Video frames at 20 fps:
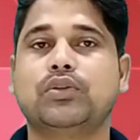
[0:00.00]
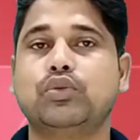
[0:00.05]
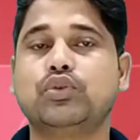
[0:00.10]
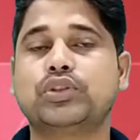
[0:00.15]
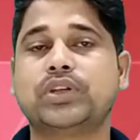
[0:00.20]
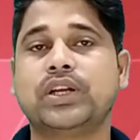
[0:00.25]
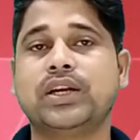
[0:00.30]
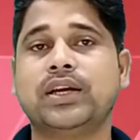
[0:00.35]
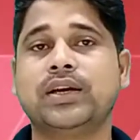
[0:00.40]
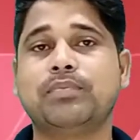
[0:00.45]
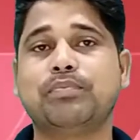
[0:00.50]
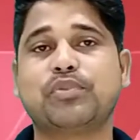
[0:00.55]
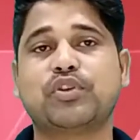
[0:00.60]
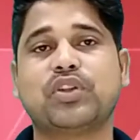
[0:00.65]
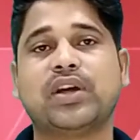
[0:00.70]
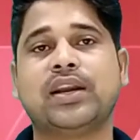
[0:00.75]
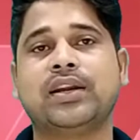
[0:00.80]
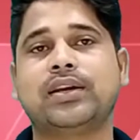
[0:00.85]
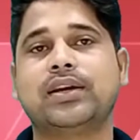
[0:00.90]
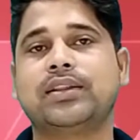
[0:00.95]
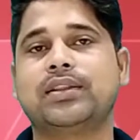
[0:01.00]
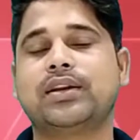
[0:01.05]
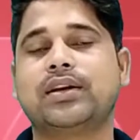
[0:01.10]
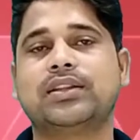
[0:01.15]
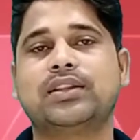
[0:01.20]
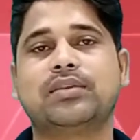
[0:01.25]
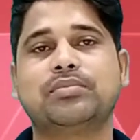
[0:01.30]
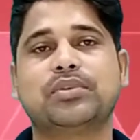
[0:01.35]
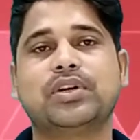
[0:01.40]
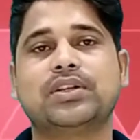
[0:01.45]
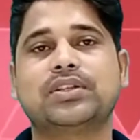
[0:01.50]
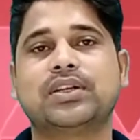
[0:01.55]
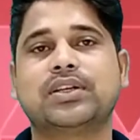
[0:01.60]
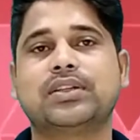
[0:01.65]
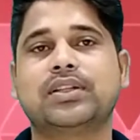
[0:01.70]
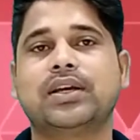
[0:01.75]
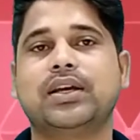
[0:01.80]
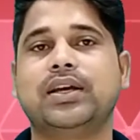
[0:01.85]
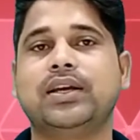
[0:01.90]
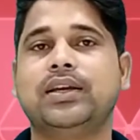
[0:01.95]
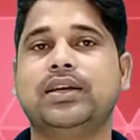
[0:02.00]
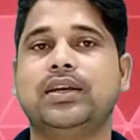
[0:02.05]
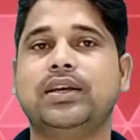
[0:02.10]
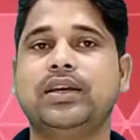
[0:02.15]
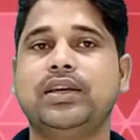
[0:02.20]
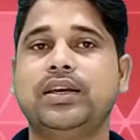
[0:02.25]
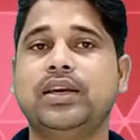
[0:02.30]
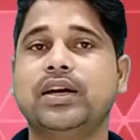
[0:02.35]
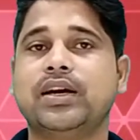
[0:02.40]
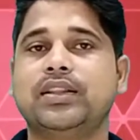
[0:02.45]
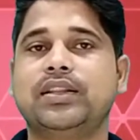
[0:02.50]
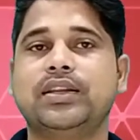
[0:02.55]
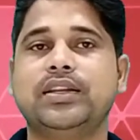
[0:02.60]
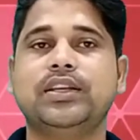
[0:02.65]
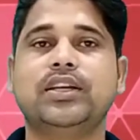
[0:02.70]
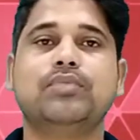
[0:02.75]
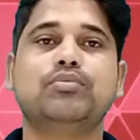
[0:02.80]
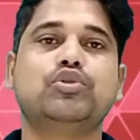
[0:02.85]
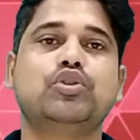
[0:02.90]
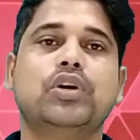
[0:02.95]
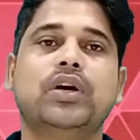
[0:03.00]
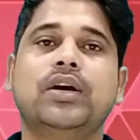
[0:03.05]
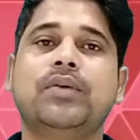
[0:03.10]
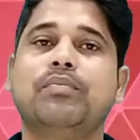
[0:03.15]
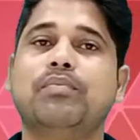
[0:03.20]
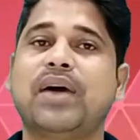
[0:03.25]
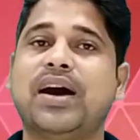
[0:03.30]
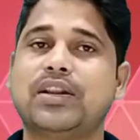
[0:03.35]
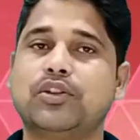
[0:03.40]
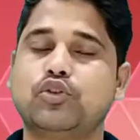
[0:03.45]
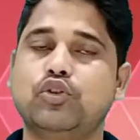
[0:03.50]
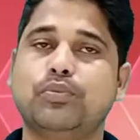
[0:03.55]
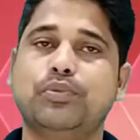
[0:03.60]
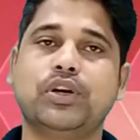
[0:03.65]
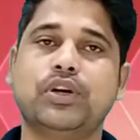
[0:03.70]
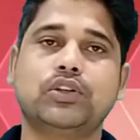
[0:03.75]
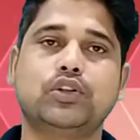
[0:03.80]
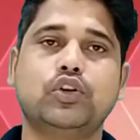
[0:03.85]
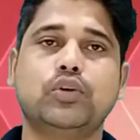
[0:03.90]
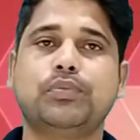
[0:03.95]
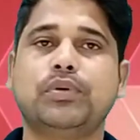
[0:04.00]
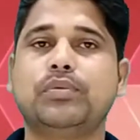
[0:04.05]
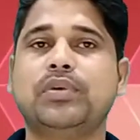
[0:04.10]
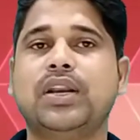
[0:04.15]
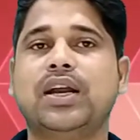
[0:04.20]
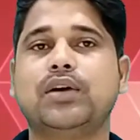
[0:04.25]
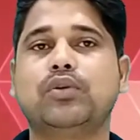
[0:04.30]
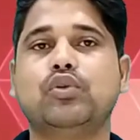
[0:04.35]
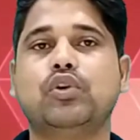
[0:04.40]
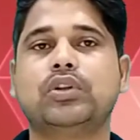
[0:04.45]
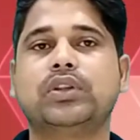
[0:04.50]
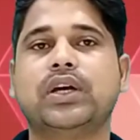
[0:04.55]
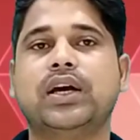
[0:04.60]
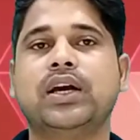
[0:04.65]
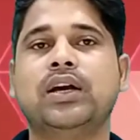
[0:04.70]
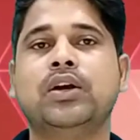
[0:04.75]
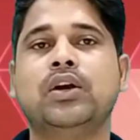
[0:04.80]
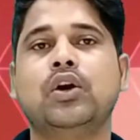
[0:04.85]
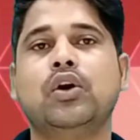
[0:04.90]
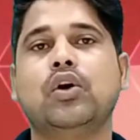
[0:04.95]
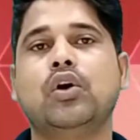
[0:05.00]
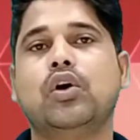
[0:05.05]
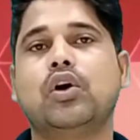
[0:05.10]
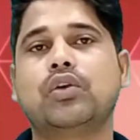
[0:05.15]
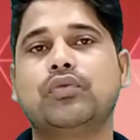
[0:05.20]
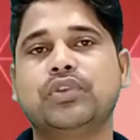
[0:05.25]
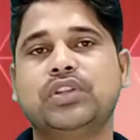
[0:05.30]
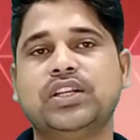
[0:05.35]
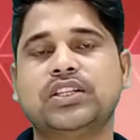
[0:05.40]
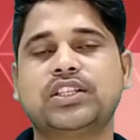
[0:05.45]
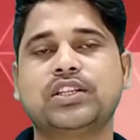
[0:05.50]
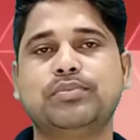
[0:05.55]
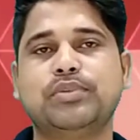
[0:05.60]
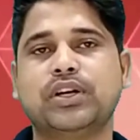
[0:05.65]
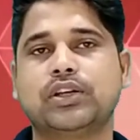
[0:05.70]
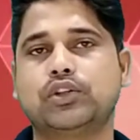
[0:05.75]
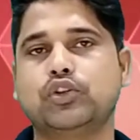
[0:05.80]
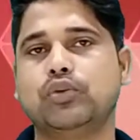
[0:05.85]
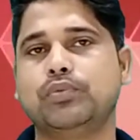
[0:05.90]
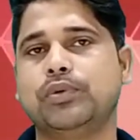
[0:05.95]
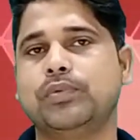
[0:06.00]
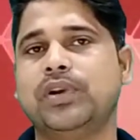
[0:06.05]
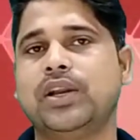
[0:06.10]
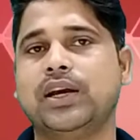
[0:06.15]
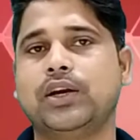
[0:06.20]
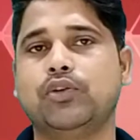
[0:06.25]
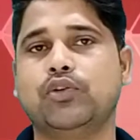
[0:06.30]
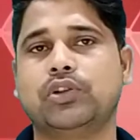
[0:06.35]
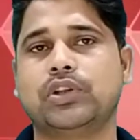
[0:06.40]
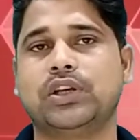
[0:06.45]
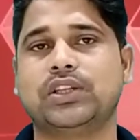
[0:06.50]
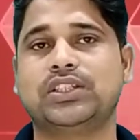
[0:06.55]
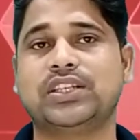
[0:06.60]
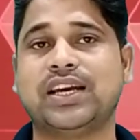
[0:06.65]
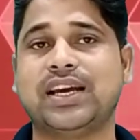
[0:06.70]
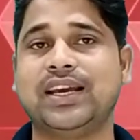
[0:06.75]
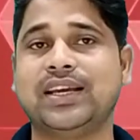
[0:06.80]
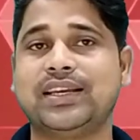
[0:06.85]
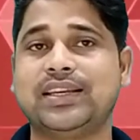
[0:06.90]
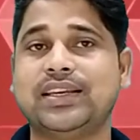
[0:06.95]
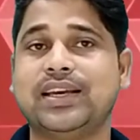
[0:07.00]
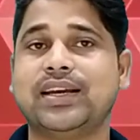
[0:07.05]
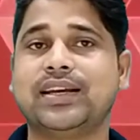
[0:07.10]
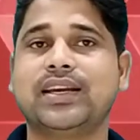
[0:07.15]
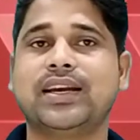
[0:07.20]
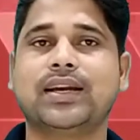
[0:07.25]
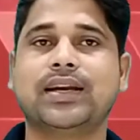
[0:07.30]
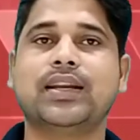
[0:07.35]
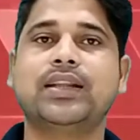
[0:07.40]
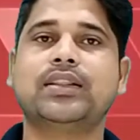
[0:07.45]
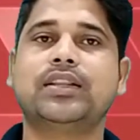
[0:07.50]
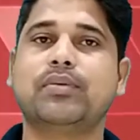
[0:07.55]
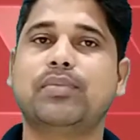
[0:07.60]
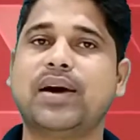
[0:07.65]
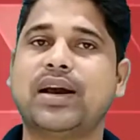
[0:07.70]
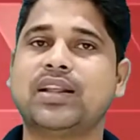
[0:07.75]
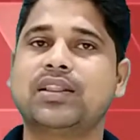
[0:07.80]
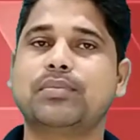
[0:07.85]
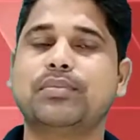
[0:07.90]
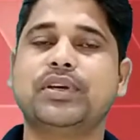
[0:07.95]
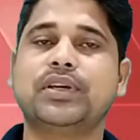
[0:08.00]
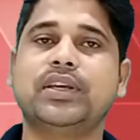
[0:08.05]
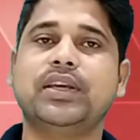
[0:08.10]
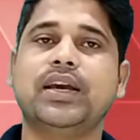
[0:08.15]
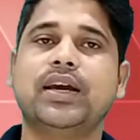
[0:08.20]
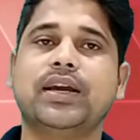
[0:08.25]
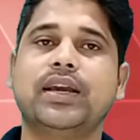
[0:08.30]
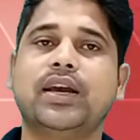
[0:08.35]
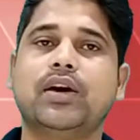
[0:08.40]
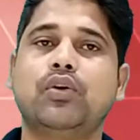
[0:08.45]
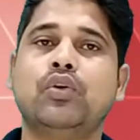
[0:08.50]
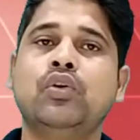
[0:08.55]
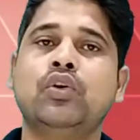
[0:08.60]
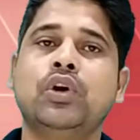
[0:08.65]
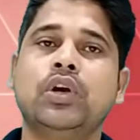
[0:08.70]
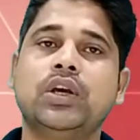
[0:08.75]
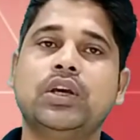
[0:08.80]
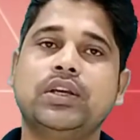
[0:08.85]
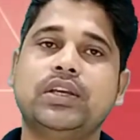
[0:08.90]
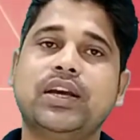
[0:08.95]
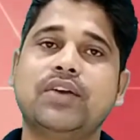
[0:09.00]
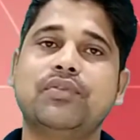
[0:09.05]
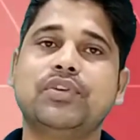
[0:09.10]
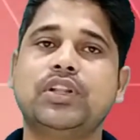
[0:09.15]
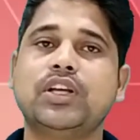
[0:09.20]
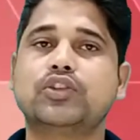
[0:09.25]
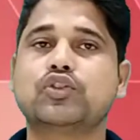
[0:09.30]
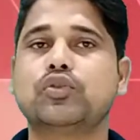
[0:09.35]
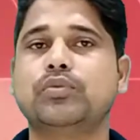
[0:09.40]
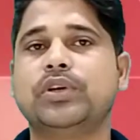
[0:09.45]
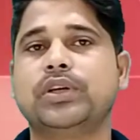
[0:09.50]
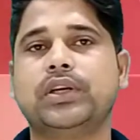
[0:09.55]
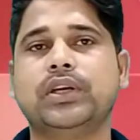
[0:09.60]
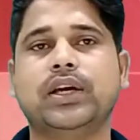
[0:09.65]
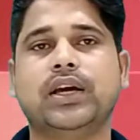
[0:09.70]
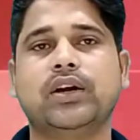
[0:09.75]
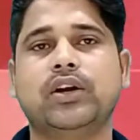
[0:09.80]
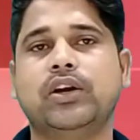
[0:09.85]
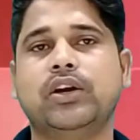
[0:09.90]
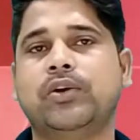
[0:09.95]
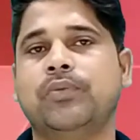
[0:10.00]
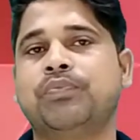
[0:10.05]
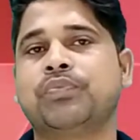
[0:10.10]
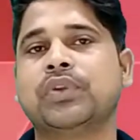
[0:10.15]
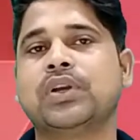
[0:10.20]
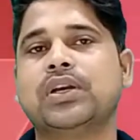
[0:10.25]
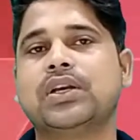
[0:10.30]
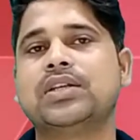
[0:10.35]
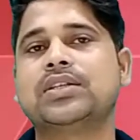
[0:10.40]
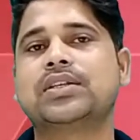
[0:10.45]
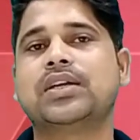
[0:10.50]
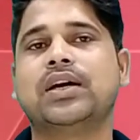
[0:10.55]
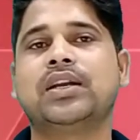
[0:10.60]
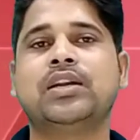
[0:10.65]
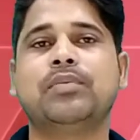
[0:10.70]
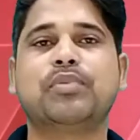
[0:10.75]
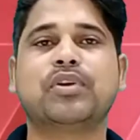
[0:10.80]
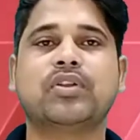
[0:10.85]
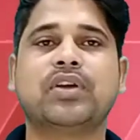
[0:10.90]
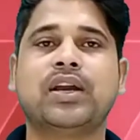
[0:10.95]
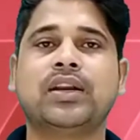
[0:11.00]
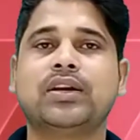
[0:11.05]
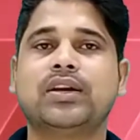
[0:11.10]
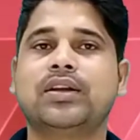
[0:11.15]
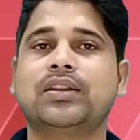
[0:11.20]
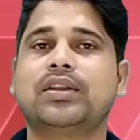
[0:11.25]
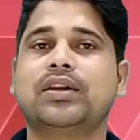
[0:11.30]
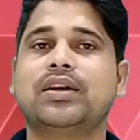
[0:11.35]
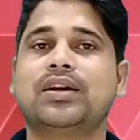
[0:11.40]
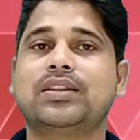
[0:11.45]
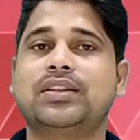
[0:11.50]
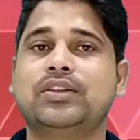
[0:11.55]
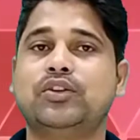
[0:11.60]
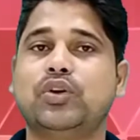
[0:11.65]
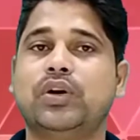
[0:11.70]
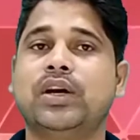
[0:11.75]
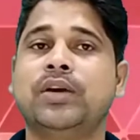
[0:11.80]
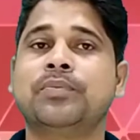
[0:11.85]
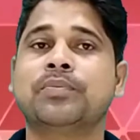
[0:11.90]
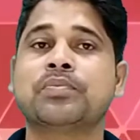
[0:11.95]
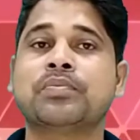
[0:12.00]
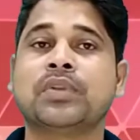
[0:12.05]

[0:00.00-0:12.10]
दूसरे प्रधान के अंतर्गत हम कह सकते हैं कि ये अधिनियम जो है भारतीय व्यक्तियों पर भी लागू होता है और विदेशी व्यक्तियों पर भी लागू होता है चाहे किया गया कृत्य भारत में किया गया हो या विदेशों में किया गया हो इसके अन्य प्रधान के अंतर्गत जो है